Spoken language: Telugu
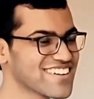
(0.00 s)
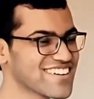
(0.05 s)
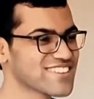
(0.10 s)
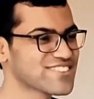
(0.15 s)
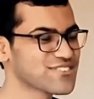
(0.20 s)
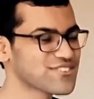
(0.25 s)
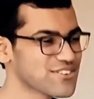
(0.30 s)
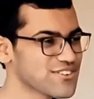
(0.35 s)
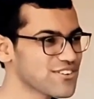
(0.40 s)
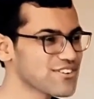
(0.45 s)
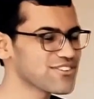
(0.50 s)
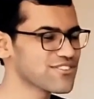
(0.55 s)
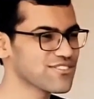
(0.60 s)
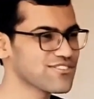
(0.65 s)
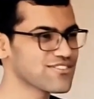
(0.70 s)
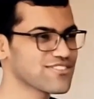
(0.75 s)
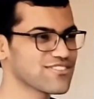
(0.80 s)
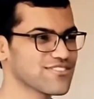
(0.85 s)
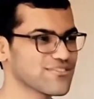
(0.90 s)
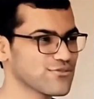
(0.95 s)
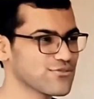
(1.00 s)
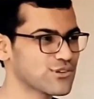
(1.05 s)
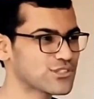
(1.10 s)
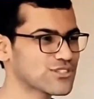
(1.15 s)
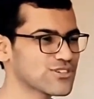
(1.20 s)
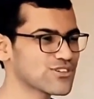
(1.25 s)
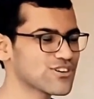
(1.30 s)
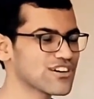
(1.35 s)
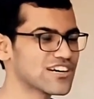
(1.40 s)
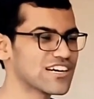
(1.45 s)
ఇంకా వీడు
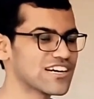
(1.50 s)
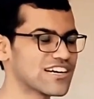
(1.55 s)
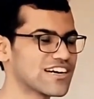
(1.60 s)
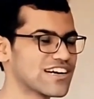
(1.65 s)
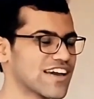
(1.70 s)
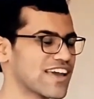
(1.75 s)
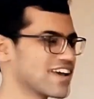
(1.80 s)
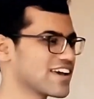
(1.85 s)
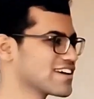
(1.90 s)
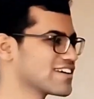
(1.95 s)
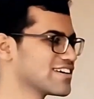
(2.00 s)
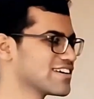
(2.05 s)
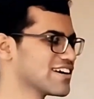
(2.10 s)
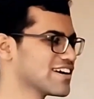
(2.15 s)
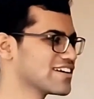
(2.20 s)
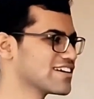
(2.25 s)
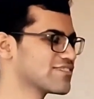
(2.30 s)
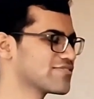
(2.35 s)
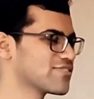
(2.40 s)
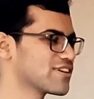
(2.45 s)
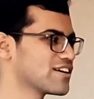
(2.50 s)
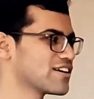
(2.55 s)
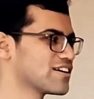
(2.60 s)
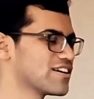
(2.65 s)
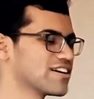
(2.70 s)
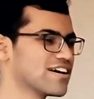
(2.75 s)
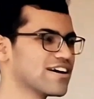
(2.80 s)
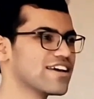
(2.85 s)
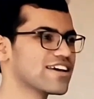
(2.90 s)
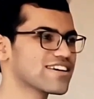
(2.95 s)
పలుకే బంగారమాయనే
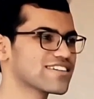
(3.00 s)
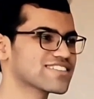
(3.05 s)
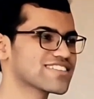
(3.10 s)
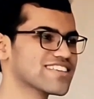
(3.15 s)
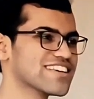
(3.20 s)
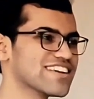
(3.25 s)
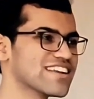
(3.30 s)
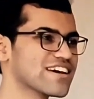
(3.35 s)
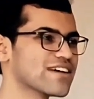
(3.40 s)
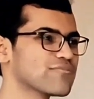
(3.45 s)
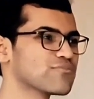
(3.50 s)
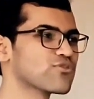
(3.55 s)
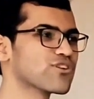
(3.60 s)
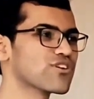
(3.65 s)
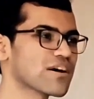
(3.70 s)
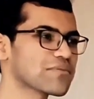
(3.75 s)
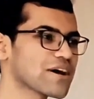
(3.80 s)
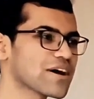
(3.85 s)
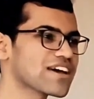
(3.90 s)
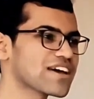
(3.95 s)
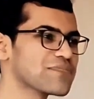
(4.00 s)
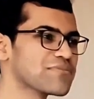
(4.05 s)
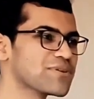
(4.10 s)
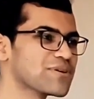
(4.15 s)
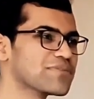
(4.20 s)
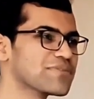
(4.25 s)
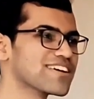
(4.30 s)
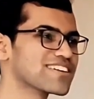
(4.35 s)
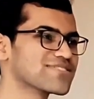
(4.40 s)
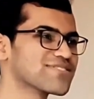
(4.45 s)
ఒకటే పాడుతున్నాడు
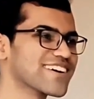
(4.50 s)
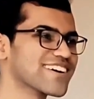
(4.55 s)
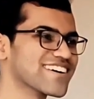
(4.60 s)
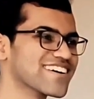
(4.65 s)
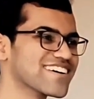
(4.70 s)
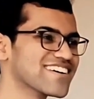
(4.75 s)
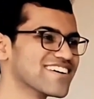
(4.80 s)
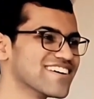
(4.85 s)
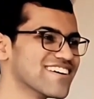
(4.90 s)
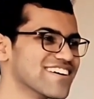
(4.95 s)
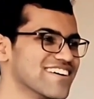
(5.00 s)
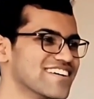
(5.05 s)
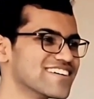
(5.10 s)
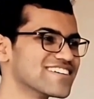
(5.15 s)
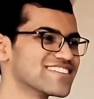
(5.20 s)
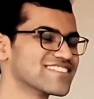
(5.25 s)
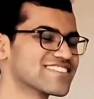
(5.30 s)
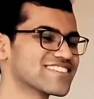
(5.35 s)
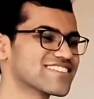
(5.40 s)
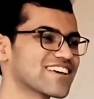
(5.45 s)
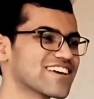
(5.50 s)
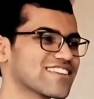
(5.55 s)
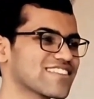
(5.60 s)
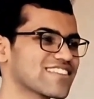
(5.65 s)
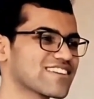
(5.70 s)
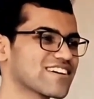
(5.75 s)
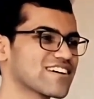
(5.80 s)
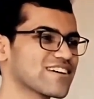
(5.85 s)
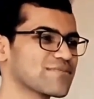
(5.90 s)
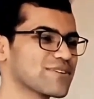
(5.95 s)
వేరేవి పాడమని అడిగినా
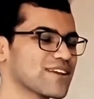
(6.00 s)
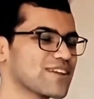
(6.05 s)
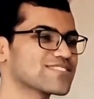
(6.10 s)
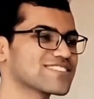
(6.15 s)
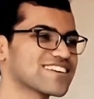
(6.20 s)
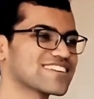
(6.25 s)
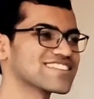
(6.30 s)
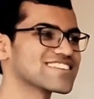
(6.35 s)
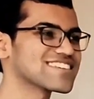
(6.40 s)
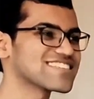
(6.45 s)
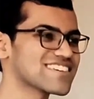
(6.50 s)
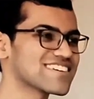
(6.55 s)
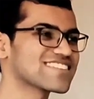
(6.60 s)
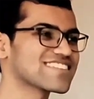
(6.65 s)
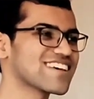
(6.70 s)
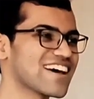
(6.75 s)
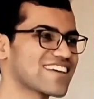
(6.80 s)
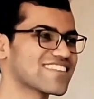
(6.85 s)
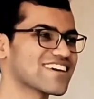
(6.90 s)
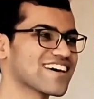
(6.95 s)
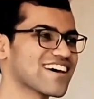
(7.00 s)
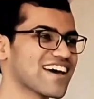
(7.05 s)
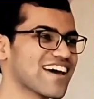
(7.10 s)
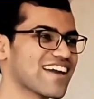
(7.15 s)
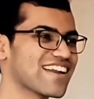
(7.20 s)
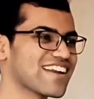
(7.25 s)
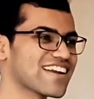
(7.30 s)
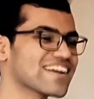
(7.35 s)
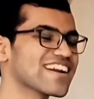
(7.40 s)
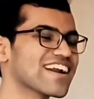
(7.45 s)
అదే పాడుతున్నాడని ఫీల్
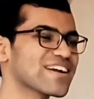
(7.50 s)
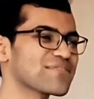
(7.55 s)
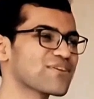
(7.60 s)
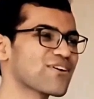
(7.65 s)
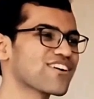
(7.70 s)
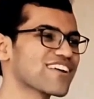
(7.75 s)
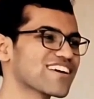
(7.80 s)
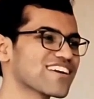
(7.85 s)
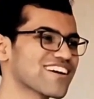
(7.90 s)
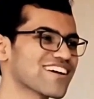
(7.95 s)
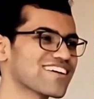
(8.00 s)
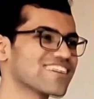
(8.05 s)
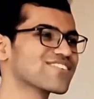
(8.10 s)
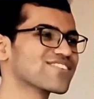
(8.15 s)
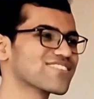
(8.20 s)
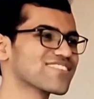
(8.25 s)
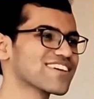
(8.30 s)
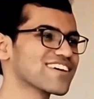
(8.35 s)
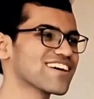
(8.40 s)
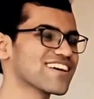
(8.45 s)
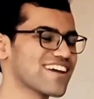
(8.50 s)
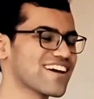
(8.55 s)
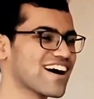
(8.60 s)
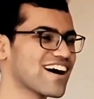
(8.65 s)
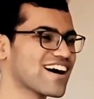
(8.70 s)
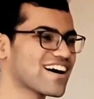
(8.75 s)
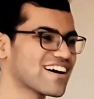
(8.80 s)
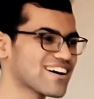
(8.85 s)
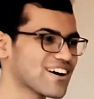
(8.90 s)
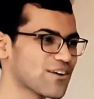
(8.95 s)
అవుతుండేవారు
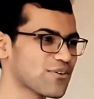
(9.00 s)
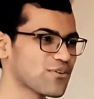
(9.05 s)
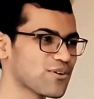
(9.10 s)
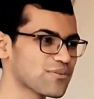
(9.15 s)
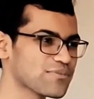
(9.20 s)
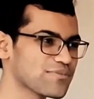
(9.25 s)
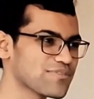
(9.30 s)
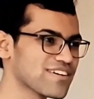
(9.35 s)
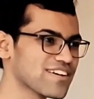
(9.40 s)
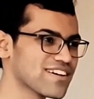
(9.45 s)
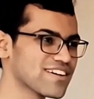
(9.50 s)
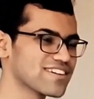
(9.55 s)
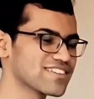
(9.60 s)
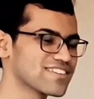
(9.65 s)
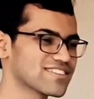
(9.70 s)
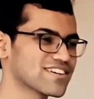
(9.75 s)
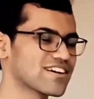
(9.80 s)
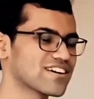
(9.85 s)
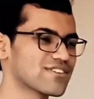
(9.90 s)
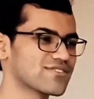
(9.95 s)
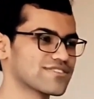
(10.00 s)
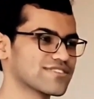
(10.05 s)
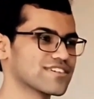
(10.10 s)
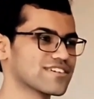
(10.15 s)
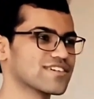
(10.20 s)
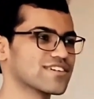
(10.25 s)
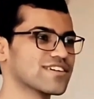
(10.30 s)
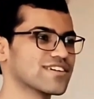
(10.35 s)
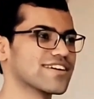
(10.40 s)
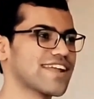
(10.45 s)
సెలవుల సందర్భంగా
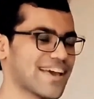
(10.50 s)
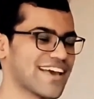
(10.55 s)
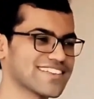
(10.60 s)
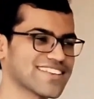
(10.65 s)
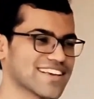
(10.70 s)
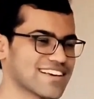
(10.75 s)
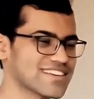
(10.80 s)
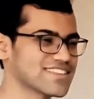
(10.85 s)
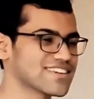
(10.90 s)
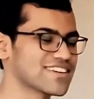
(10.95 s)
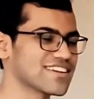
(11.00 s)
కుటుంబం అంతా